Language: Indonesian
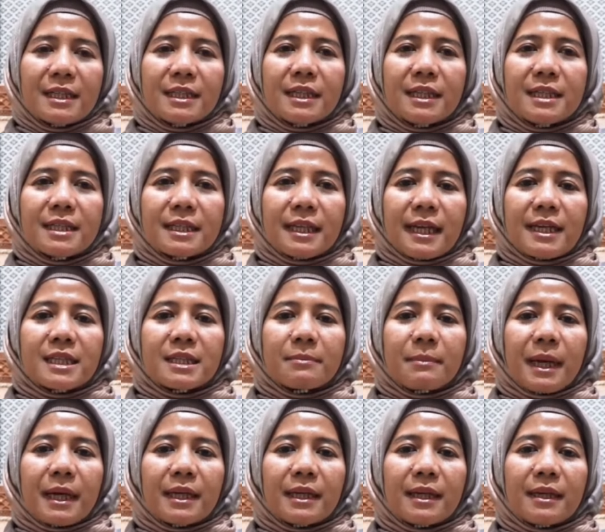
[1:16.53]
jadi saya
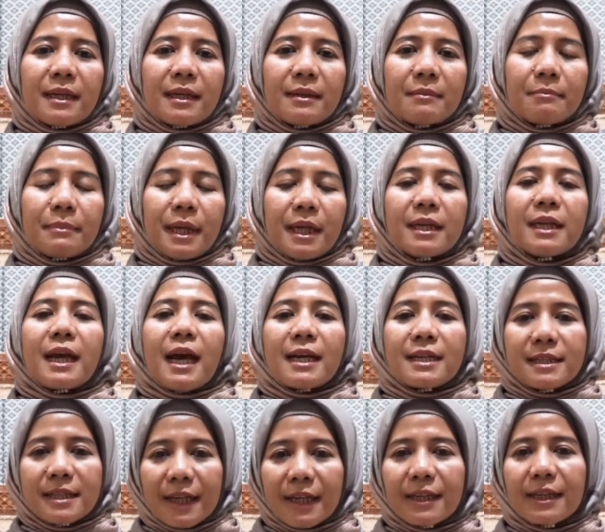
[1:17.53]
semakin pede
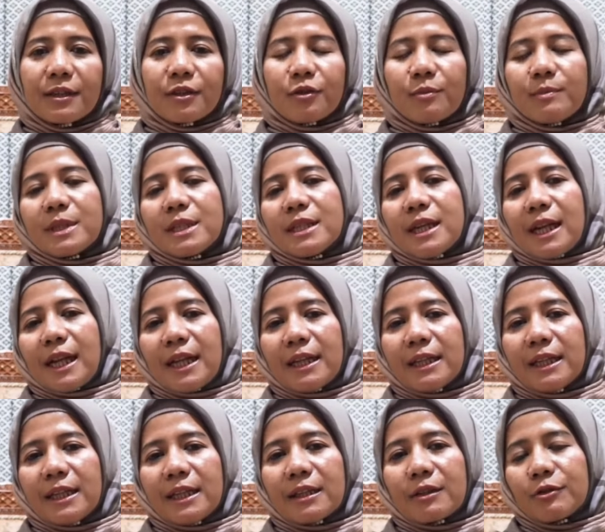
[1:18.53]
aja gitu
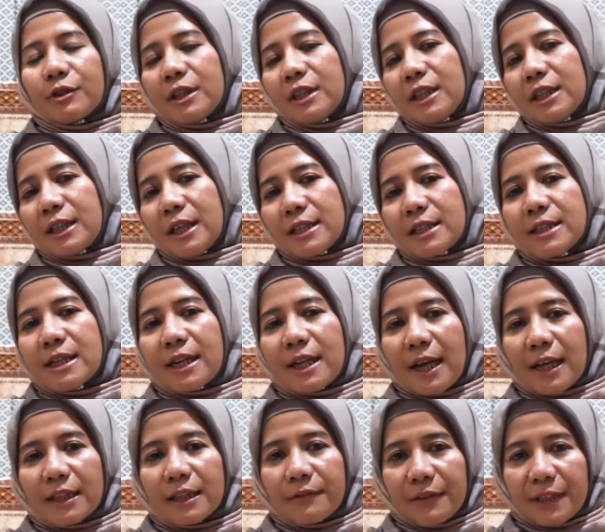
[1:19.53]
menjalani rutinitas dan
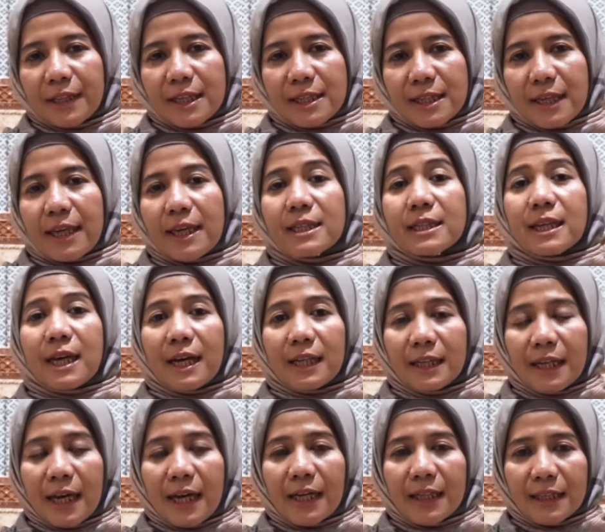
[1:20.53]
aktivitas saya
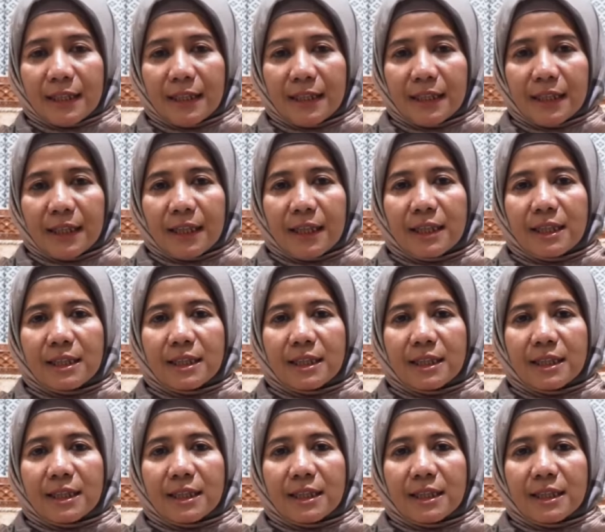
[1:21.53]
sehari-hari.